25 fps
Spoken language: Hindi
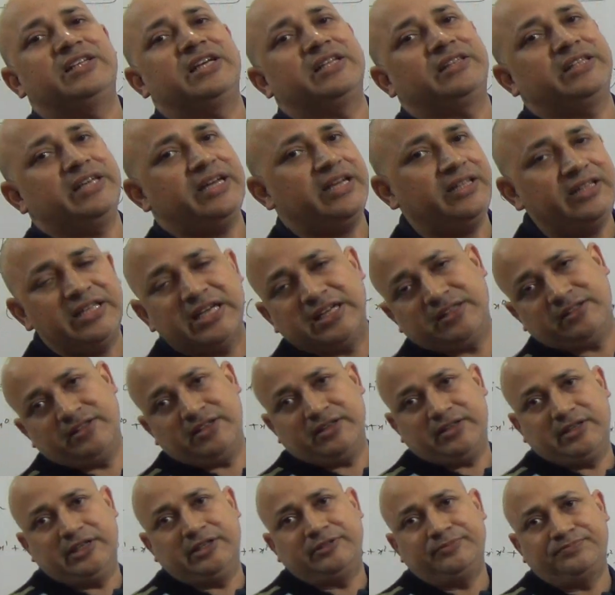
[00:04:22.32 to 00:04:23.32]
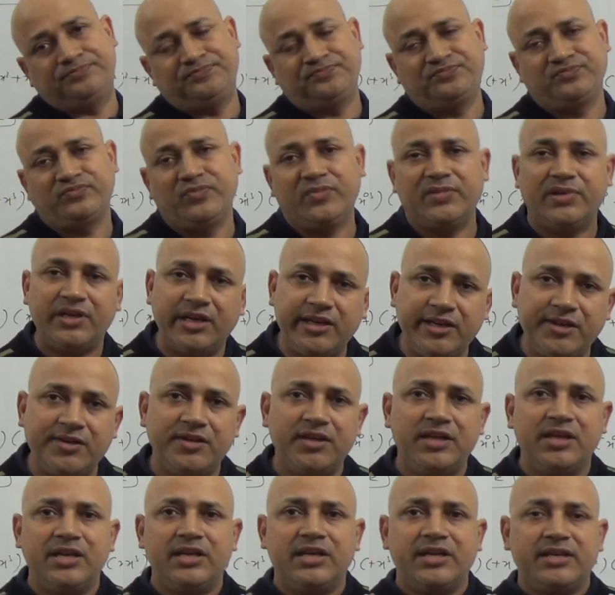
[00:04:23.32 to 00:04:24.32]
जाता है ध्यान रखना है ना
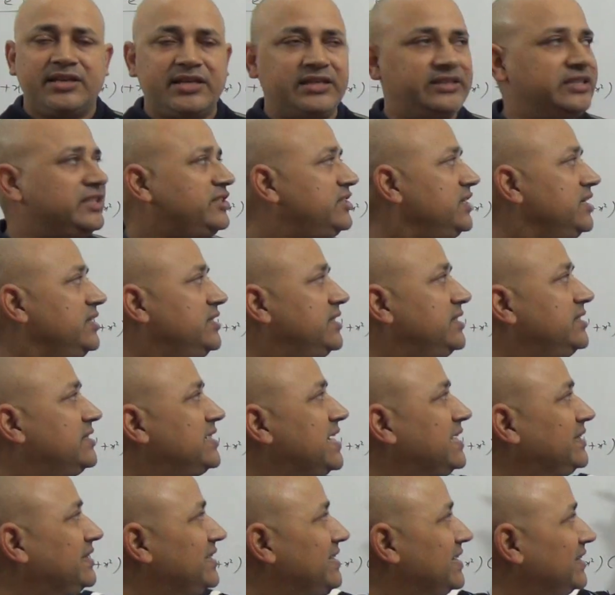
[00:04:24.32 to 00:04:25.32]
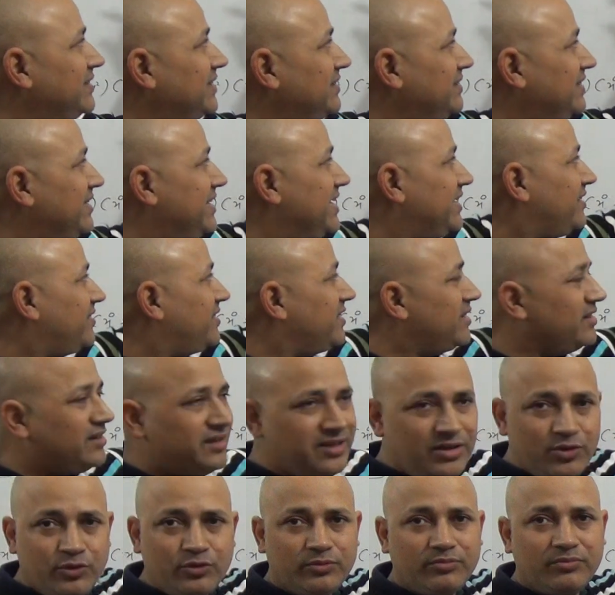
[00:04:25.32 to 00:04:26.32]
जैसे चीज़ें ज़्यादा ज़्यादा सेलेक्ट
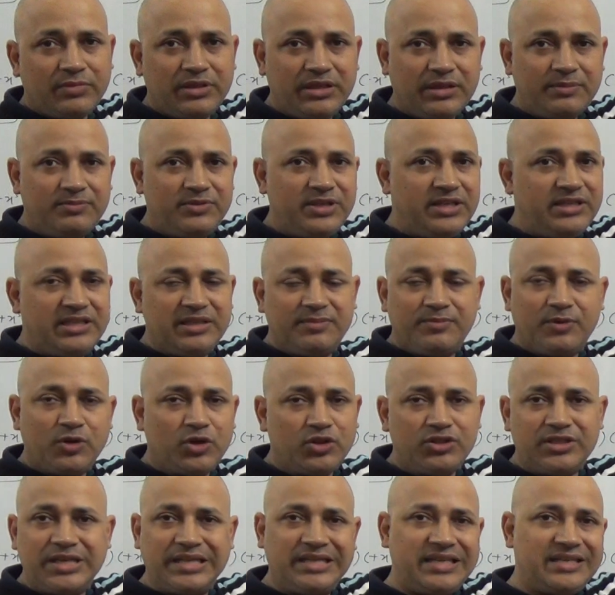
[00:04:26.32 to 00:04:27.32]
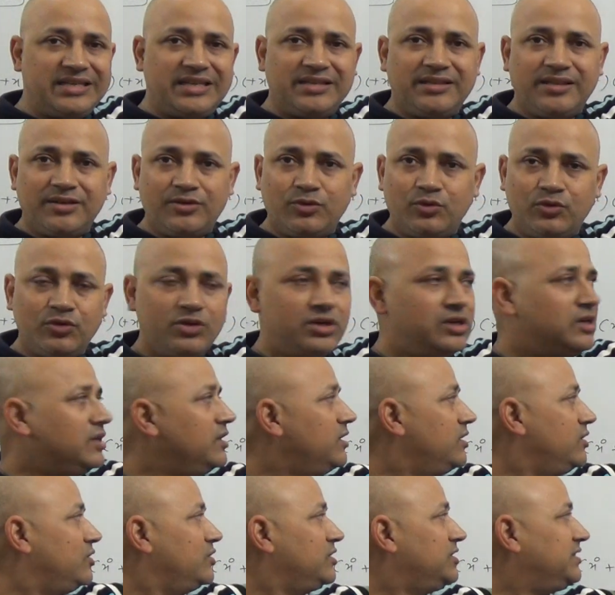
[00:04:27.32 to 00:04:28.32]
करनी हो मतलब चीज़ें बहुत ज़्यादा ज़्यादा हों
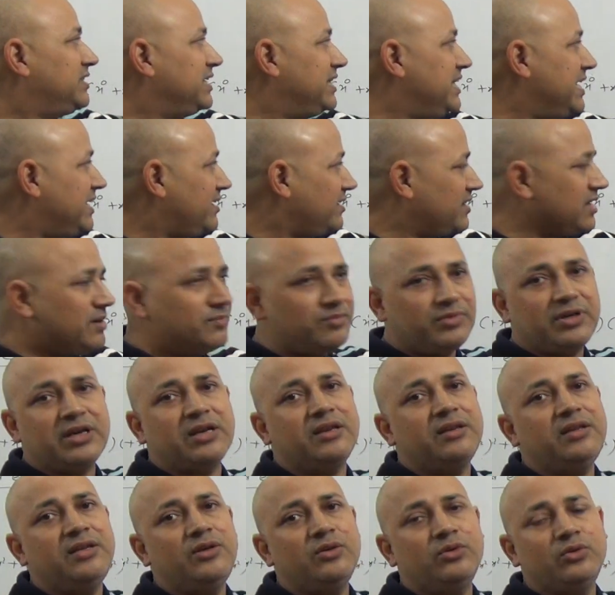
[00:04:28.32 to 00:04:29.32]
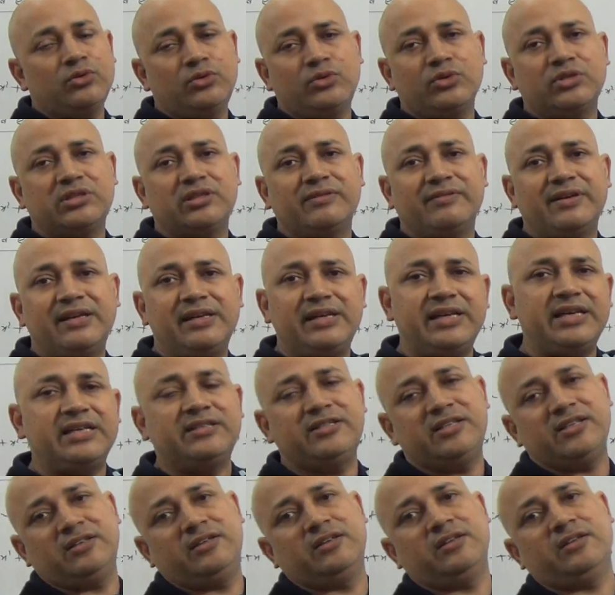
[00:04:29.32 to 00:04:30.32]
और सेलेक्ट कम करनी हो तो सवाल
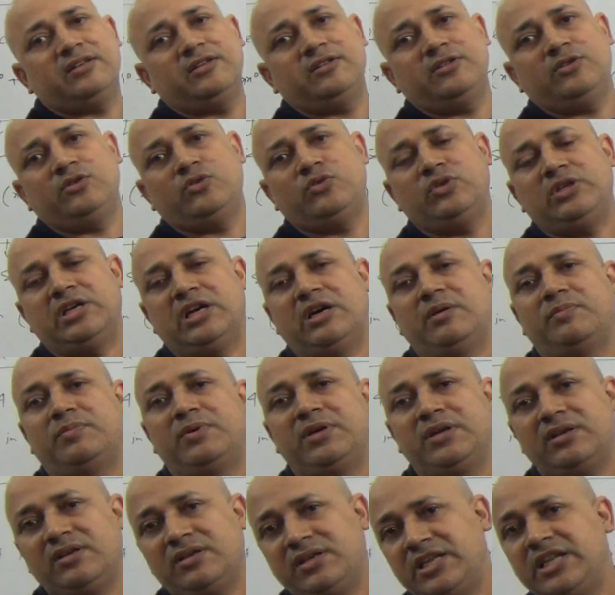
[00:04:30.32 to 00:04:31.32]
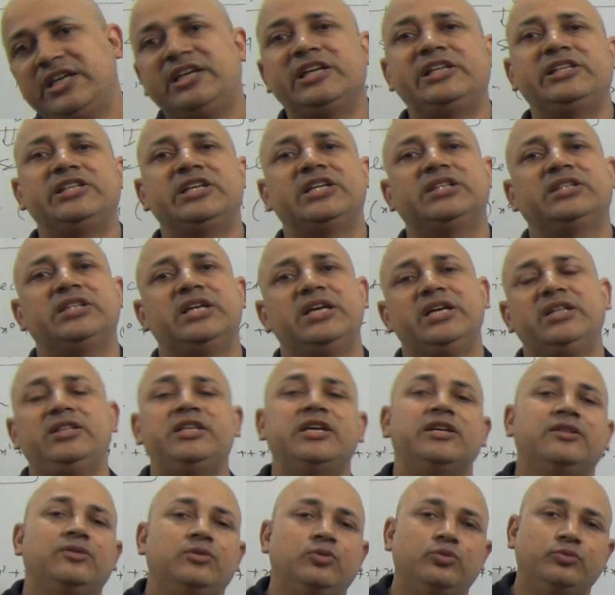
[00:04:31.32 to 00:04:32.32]
ऐसे करके देखो यहाँ पर निकल जाता है
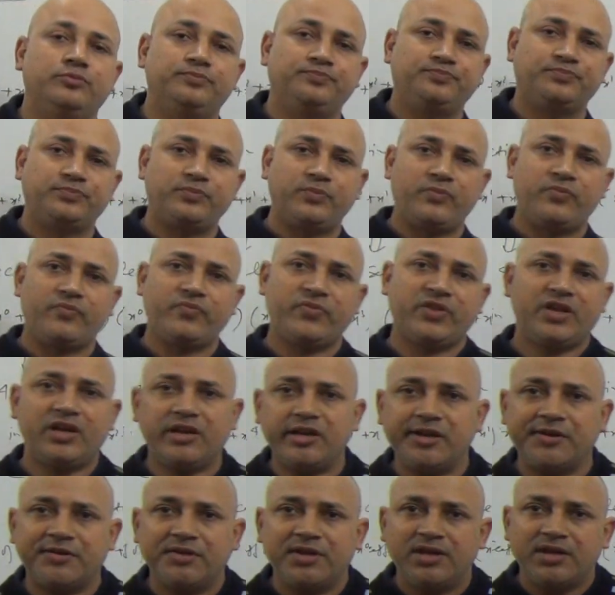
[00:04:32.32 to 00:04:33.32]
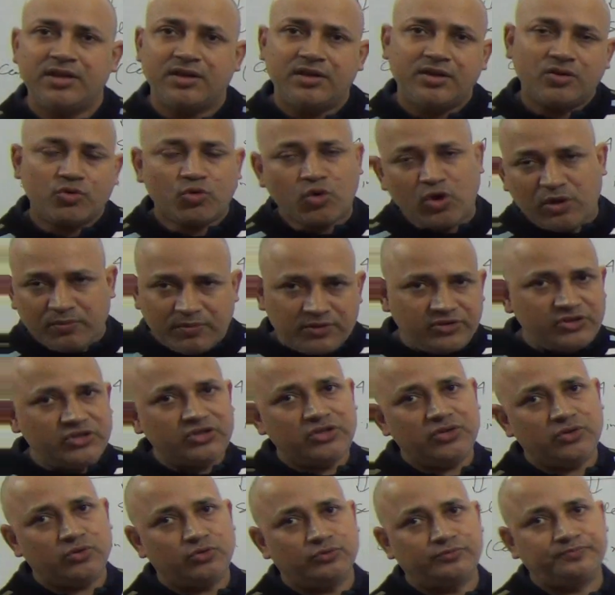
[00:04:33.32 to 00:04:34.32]
ध्यान दो है ना कोई भी
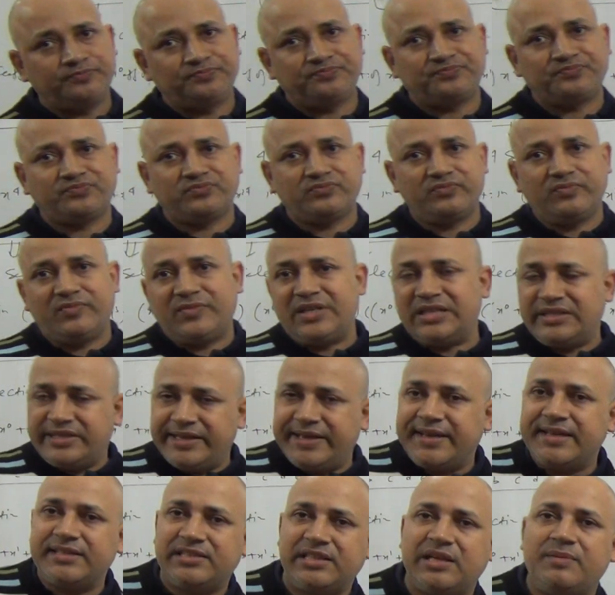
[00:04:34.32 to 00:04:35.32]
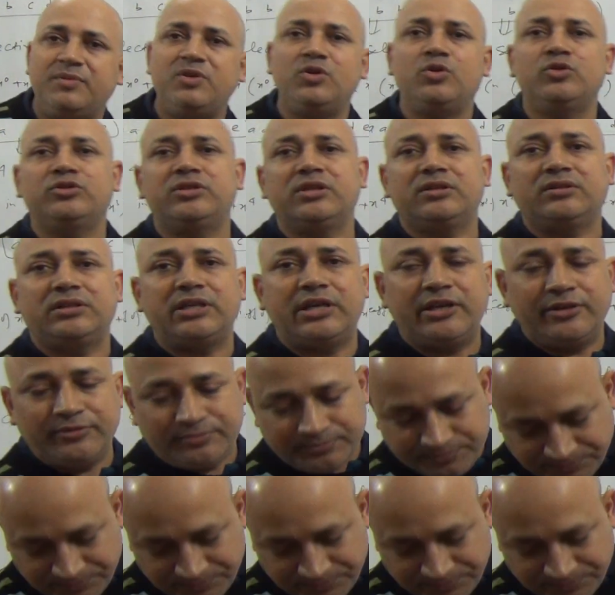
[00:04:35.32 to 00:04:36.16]
चीज़ें हों जैसे ऐसा भी हो सकता है आ,